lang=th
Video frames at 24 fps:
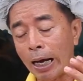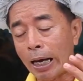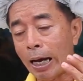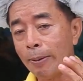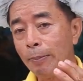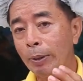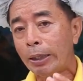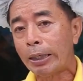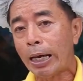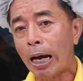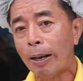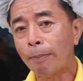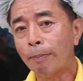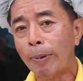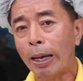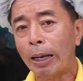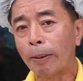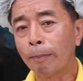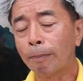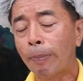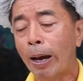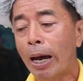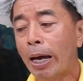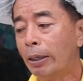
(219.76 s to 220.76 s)
ยากให้มีการแบ่
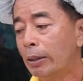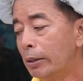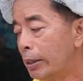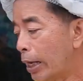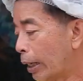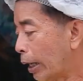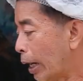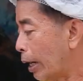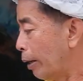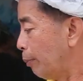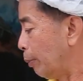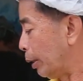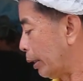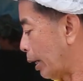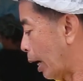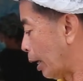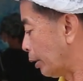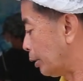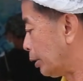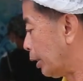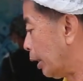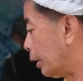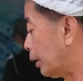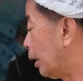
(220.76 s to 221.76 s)
งปัน อยากให้มีกา
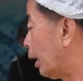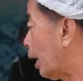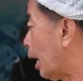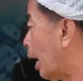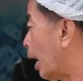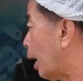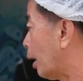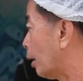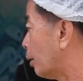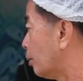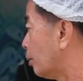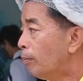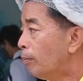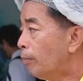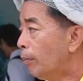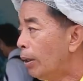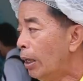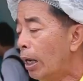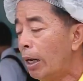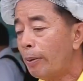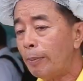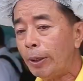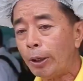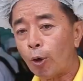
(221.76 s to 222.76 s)
รเสียสละ
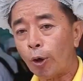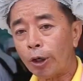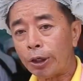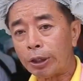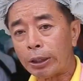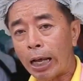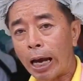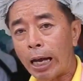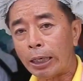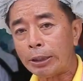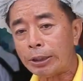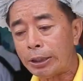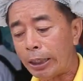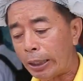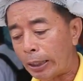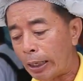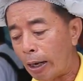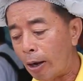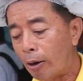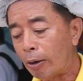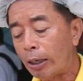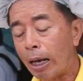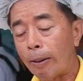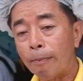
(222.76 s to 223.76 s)
เมื่อมีคนทานเสร็จ
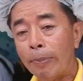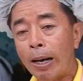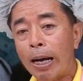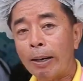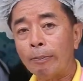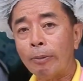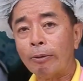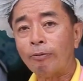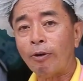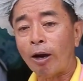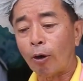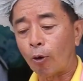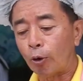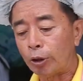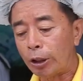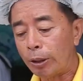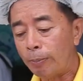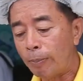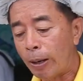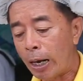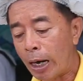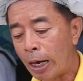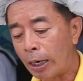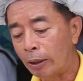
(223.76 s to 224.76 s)
แล้วกลับบ้านไปฝากคน
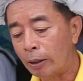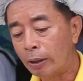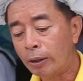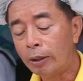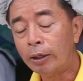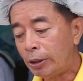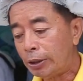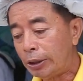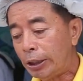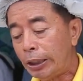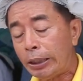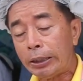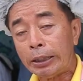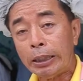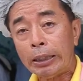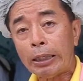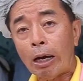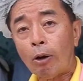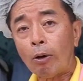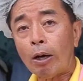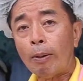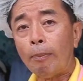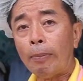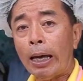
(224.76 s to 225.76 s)
ที่บ้าน สิ่งที่
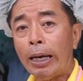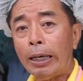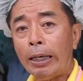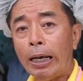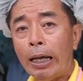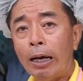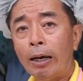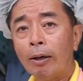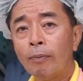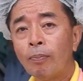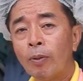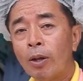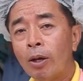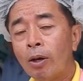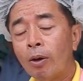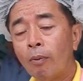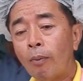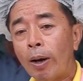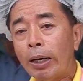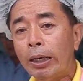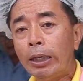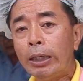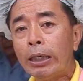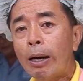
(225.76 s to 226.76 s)
เขากำไรแล้ว
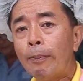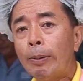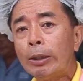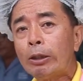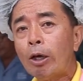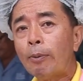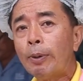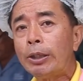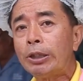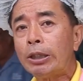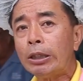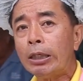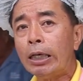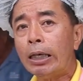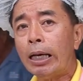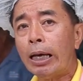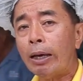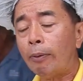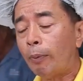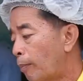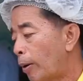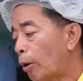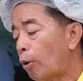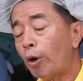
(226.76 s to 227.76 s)
วันนี้เขาไม่ต้องไปซื้ออะไร
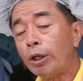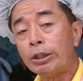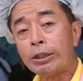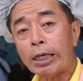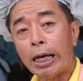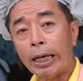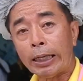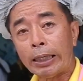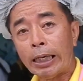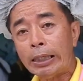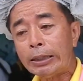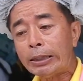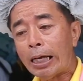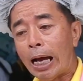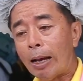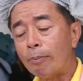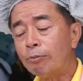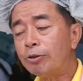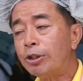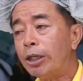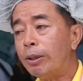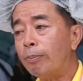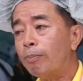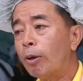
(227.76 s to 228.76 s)
บางคนจ่ายแค่
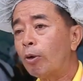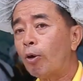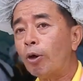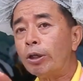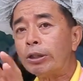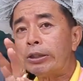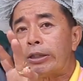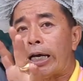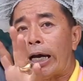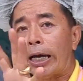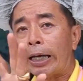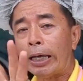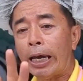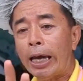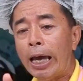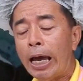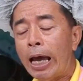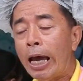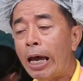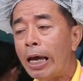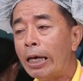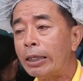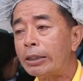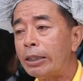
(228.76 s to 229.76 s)
30บางคนจ่าย
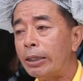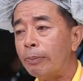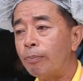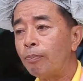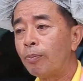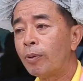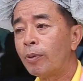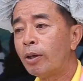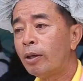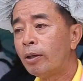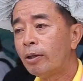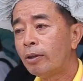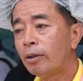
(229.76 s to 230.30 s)
แค่ 50